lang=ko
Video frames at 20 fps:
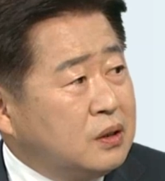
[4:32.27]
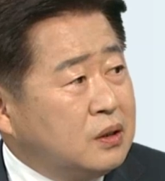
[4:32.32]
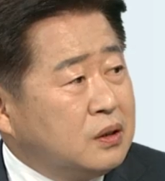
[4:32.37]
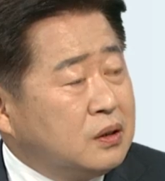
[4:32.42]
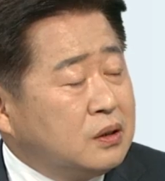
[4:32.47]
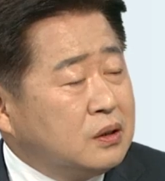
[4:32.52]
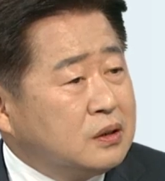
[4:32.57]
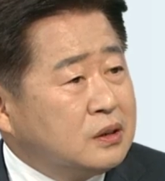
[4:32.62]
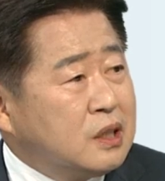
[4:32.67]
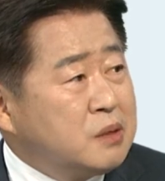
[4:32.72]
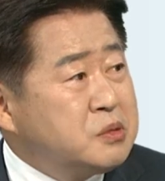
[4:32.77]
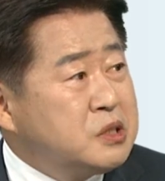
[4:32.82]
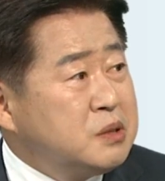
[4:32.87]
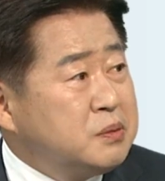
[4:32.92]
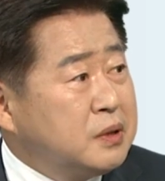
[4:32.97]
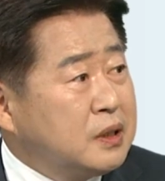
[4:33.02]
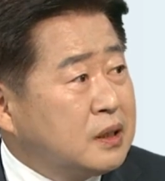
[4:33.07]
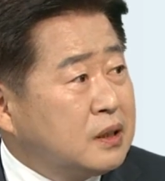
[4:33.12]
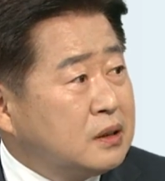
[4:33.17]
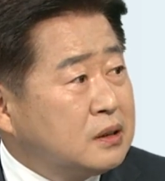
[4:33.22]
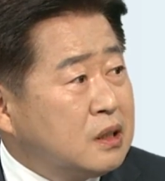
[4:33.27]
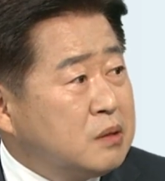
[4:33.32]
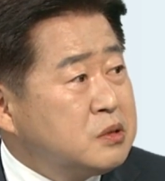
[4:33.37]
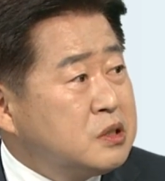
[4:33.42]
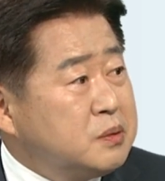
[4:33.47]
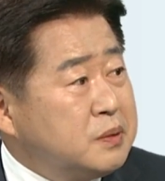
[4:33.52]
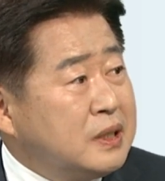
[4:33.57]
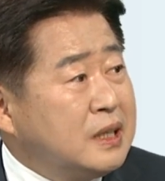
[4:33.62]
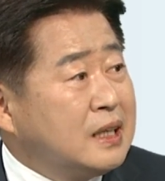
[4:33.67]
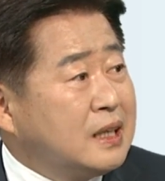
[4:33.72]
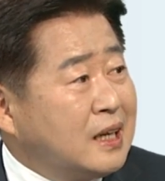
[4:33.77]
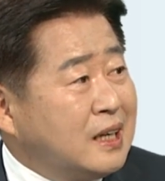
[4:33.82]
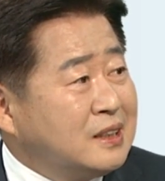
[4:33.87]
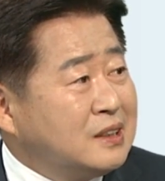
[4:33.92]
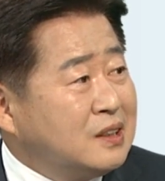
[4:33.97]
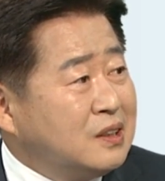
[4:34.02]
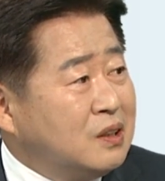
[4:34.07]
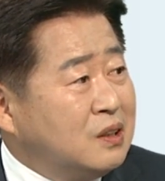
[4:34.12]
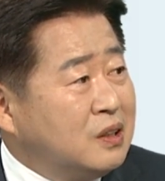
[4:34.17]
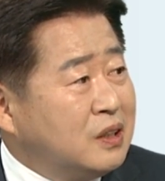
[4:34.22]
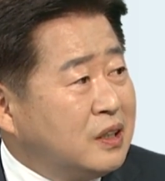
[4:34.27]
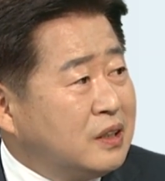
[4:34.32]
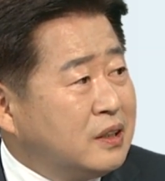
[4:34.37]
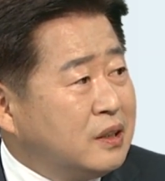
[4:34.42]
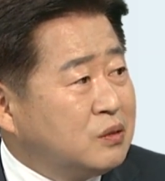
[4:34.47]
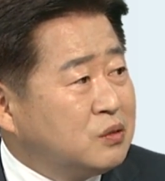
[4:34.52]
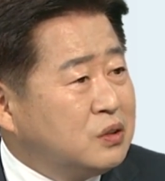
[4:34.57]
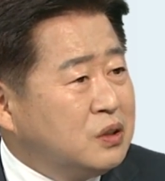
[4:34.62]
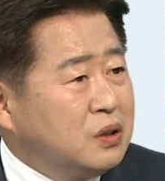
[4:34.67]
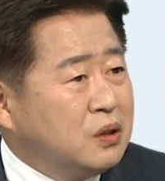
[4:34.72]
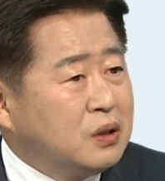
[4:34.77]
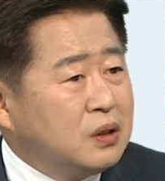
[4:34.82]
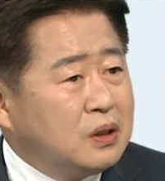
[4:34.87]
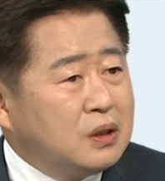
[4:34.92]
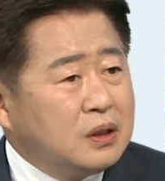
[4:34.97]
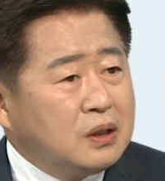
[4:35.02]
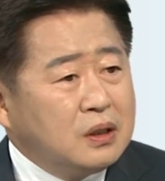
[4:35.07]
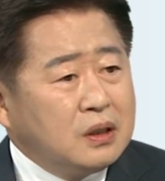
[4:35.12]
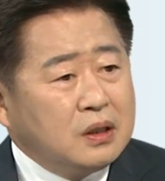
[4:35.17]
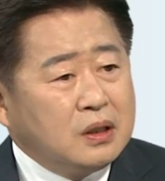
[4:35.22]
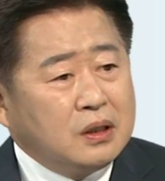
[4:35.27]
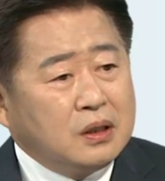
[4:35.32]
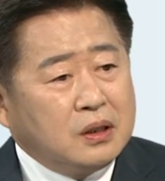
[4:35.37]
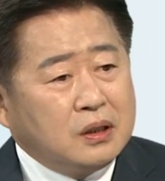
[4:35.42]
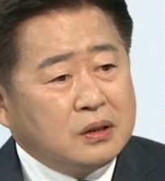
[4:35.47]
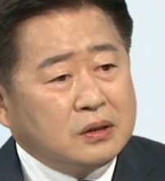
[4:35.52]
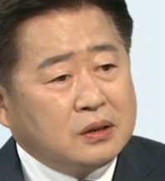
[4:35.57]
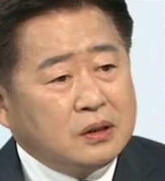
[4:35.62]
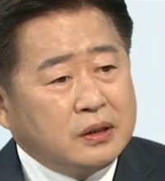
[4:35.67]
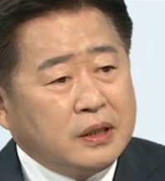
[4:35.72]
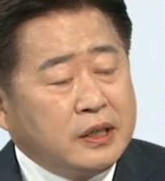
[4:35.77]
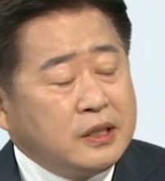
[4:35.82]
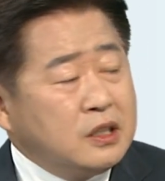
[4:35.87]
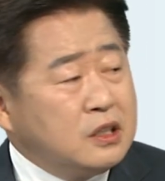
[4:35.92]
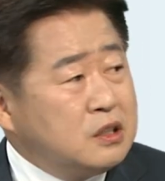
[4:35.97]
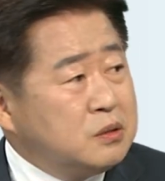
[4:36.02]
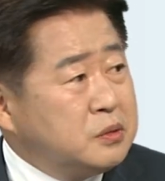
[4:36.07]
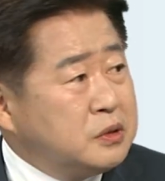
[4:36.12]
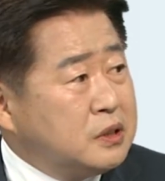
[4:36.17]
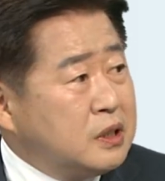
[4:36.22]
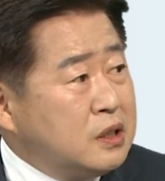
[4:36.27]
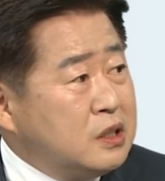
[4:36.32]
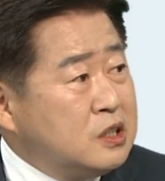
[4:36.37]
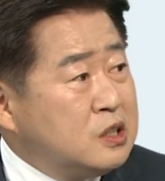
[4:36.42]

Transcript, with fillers: 어, 30일, 31일까지 열리게 되고요. 예. 어, 내년이면 이제